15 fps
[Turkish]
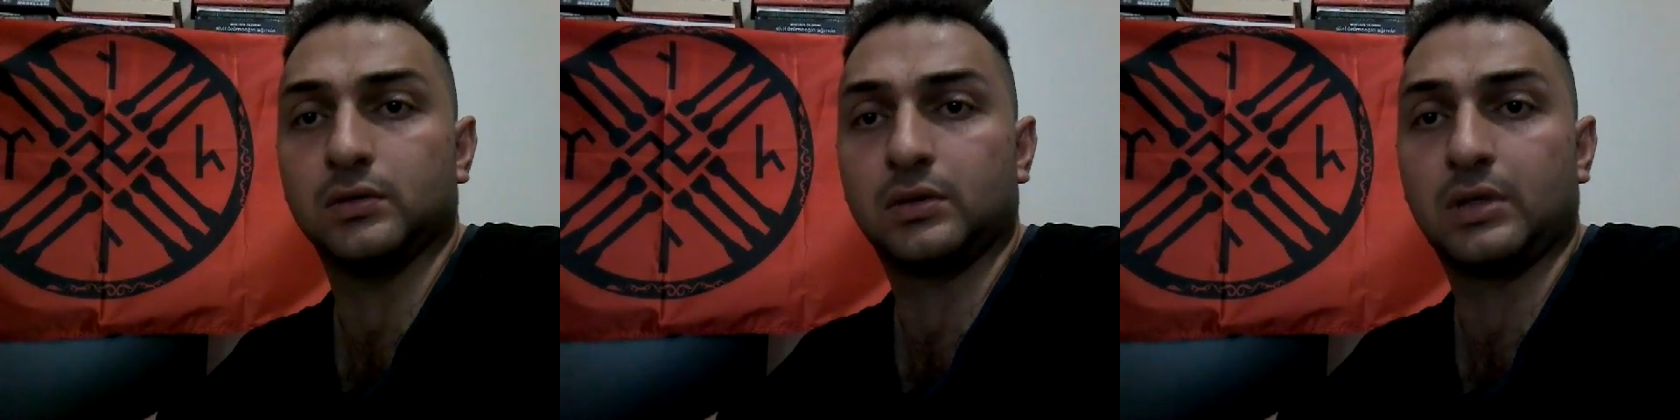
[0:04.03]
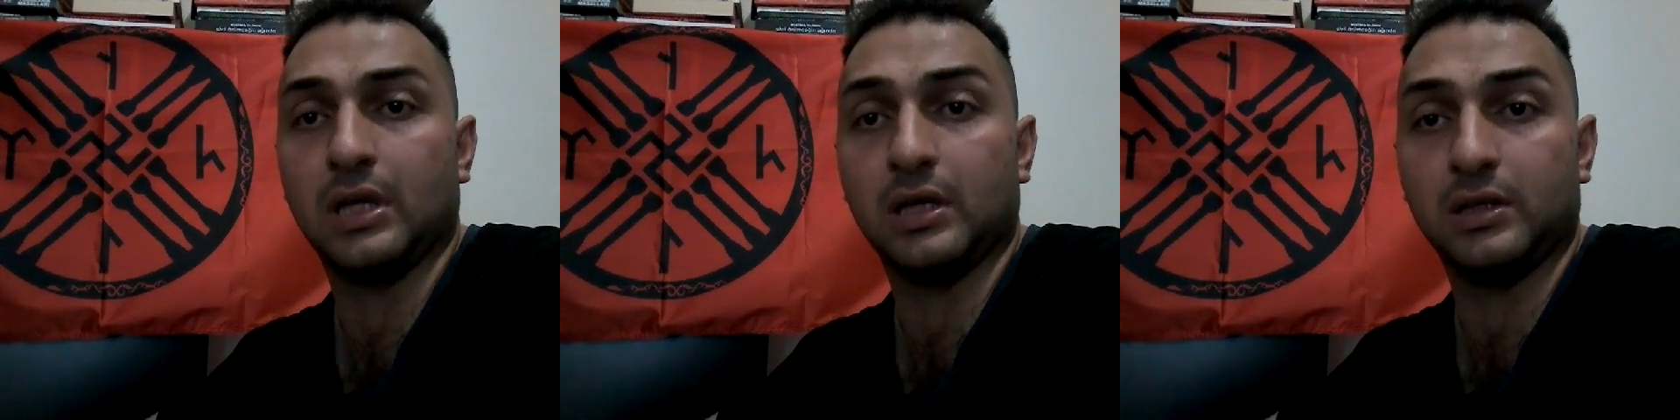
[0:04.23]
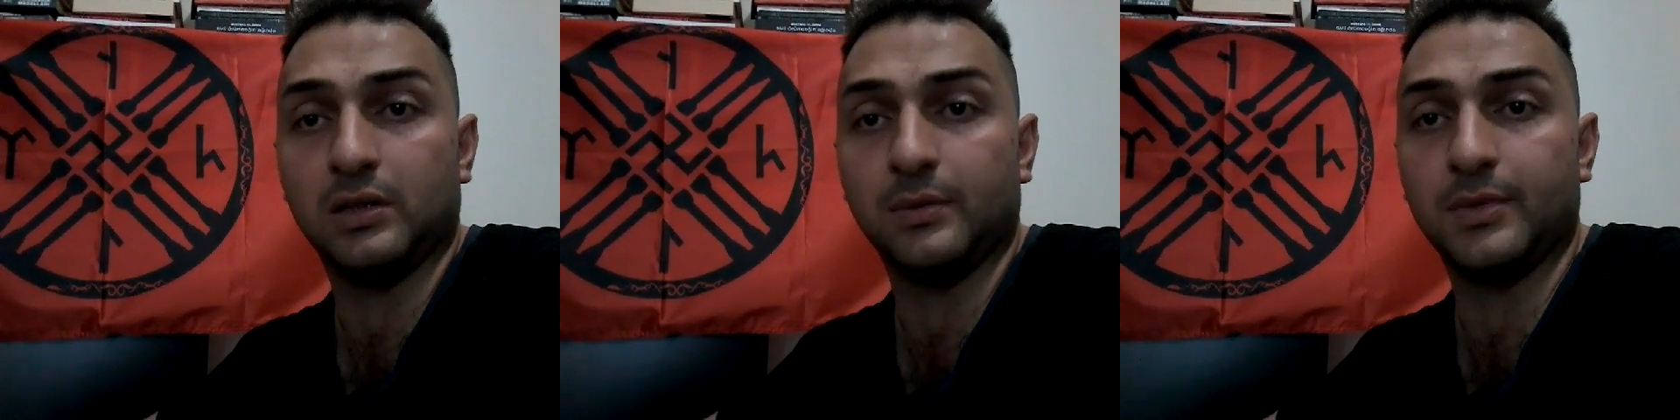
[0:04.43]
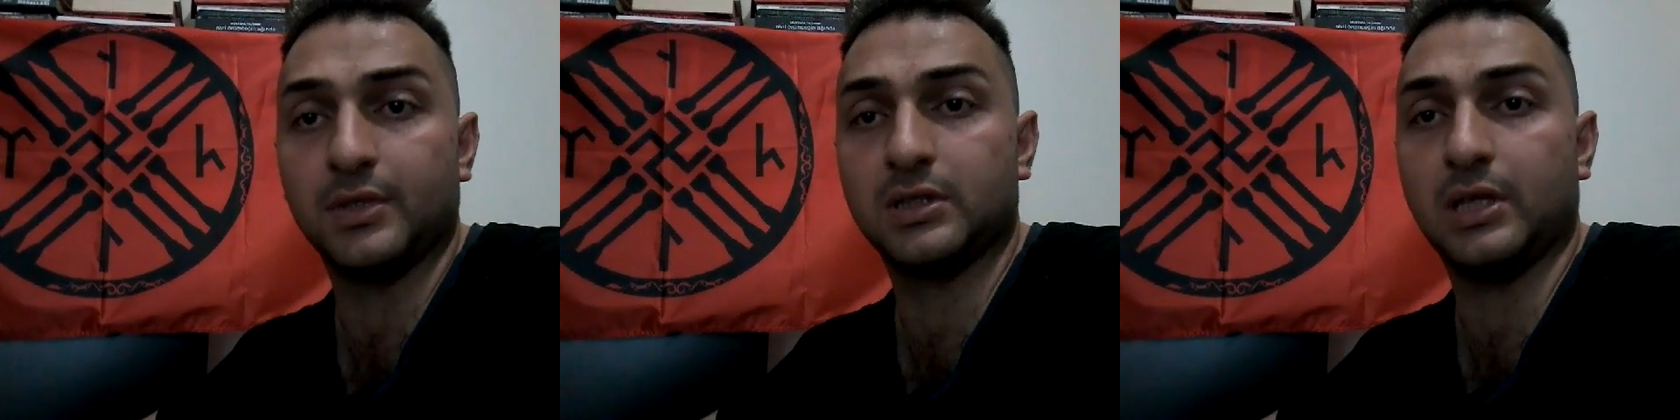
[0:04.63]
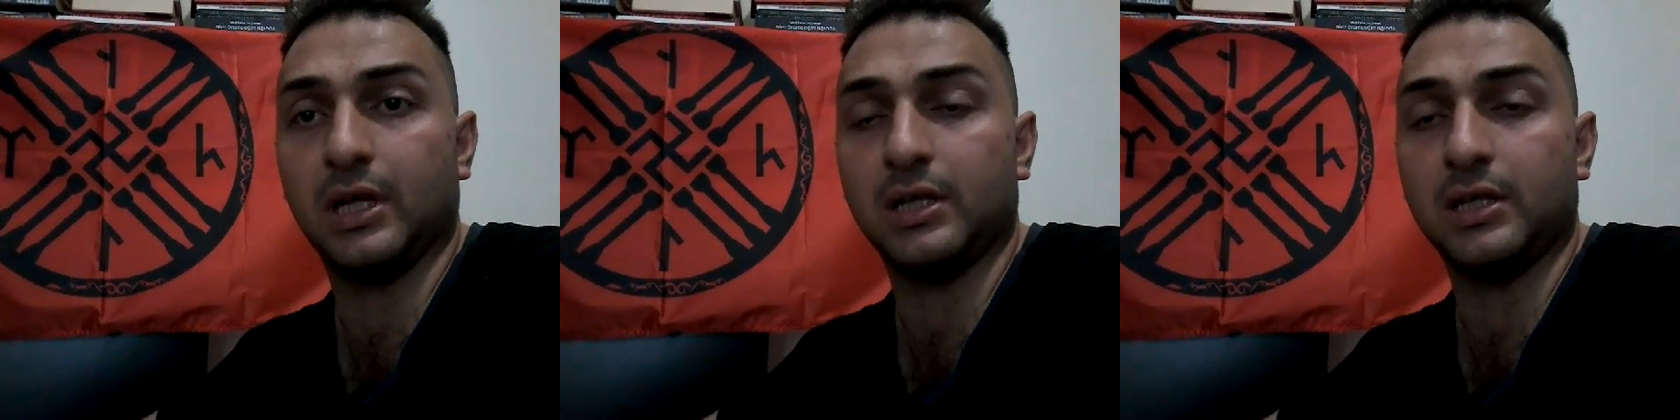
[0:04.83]

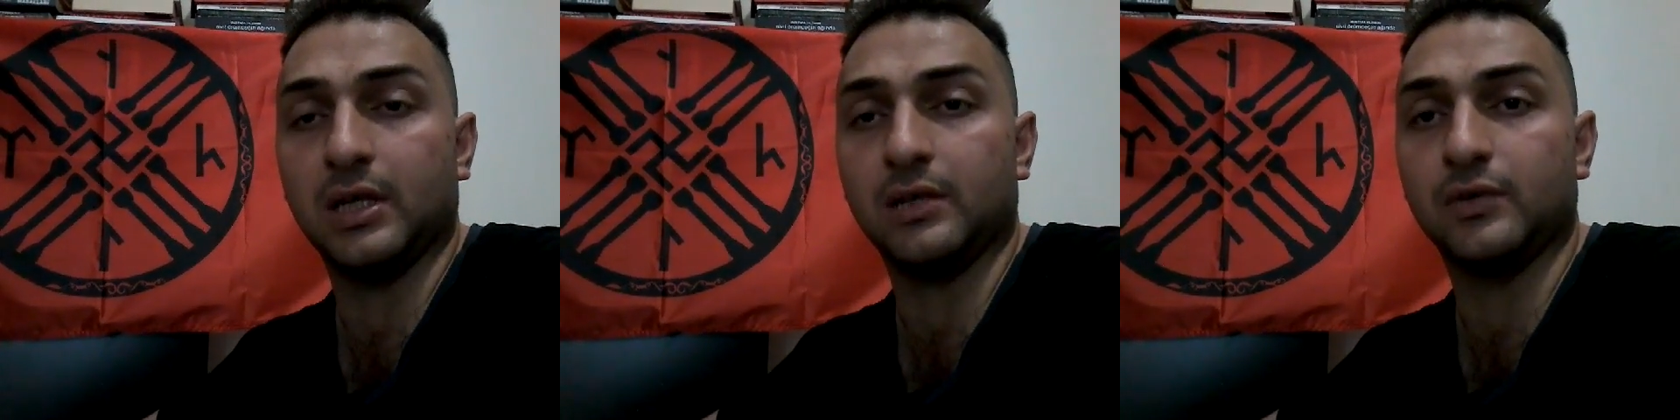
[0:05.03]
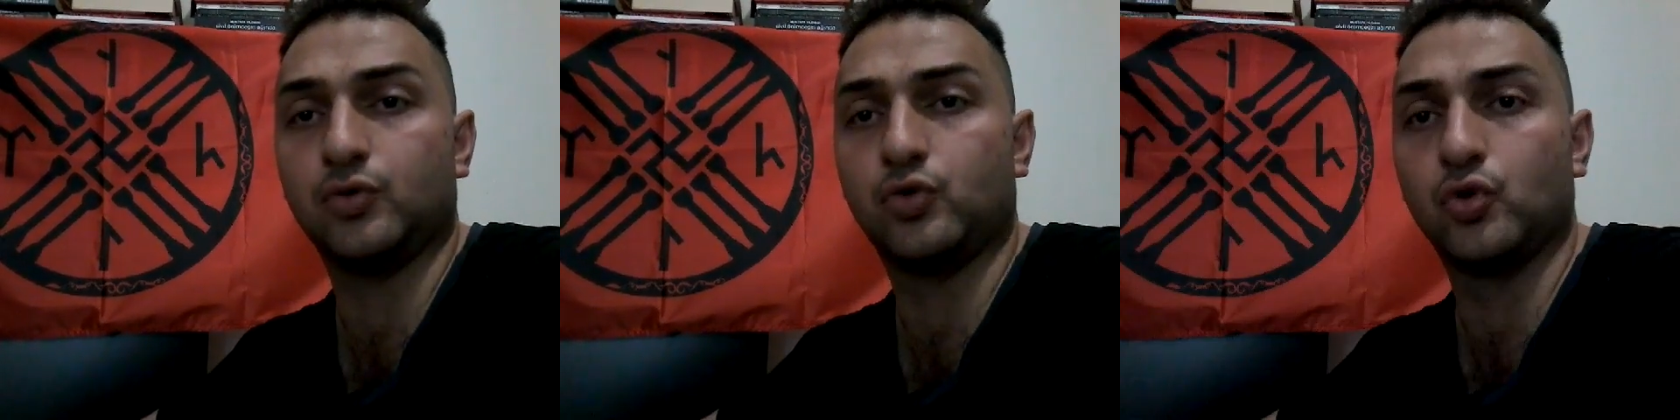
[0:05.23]
kendimizden yani